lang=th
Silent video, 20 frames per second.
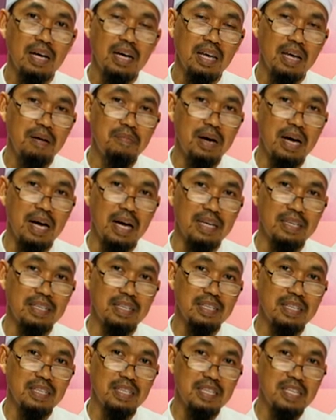ละหมาด
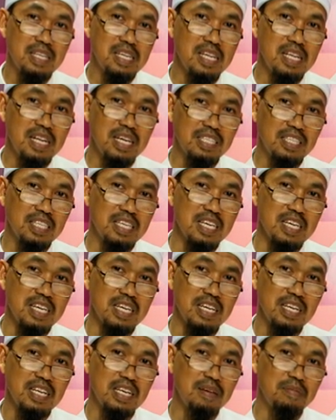ทีละ
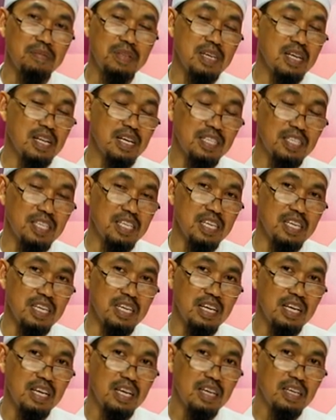4นะครับทีละ
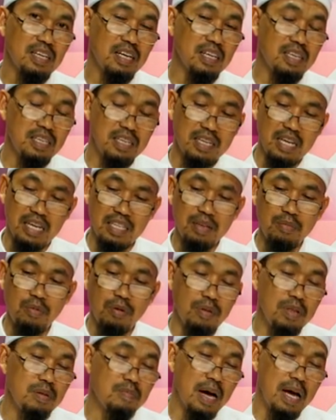4ก็คืออย่างที่ผม
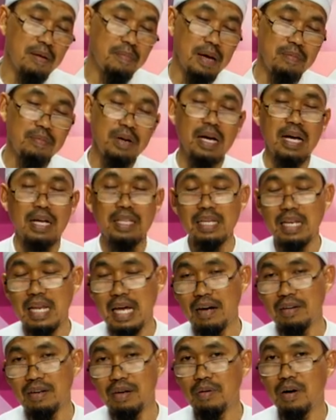อธิบายไปเมื่อครั้งที่
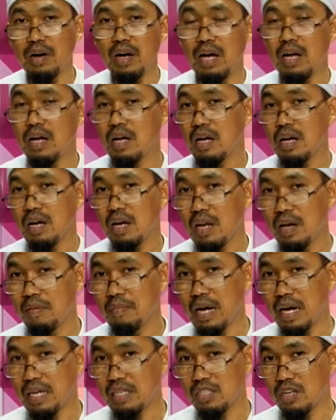แล้วนะว่าละห
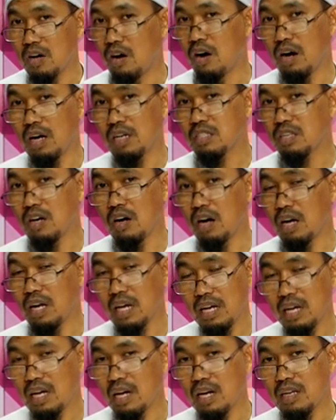มาด2 2แล้
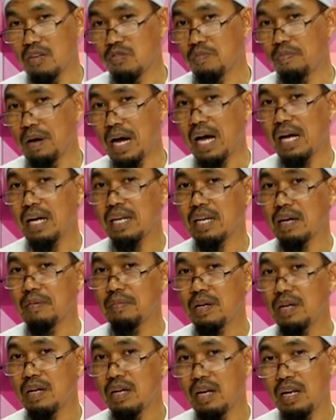วก็หยุดพักนะครับ
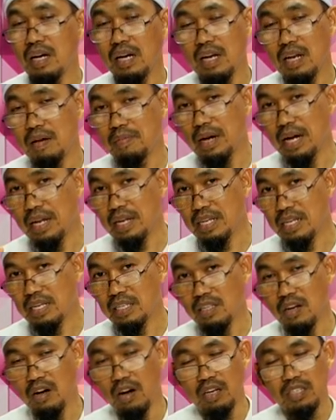แล้วก็ละหมาดอีก
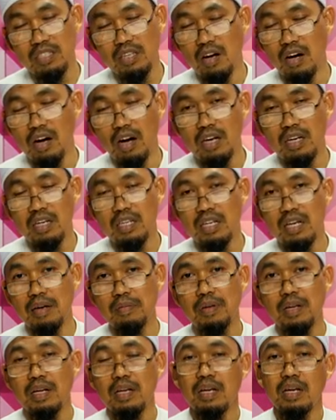2 2นะครับ
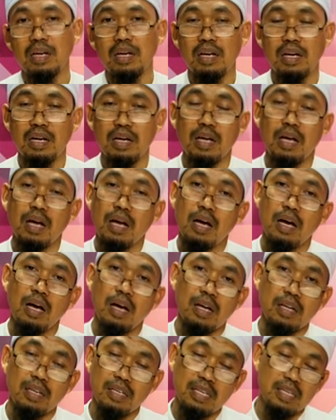
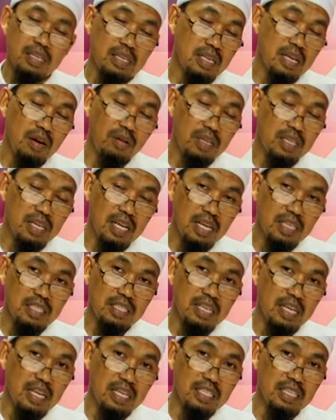เรียกว่าทีละ
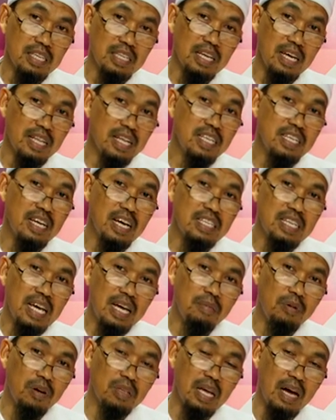4 ละ 4แต่ท่านหญิงอาอิชะ
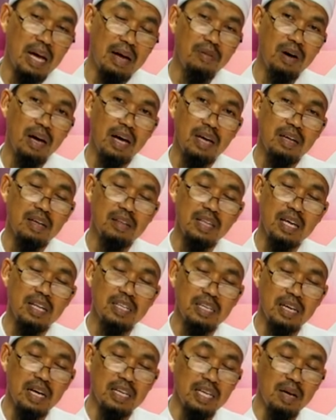ห์บอกถามว่าท่านห
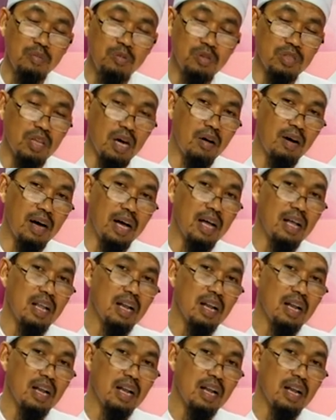ญิงอาอิชะห์พูดต่อว่า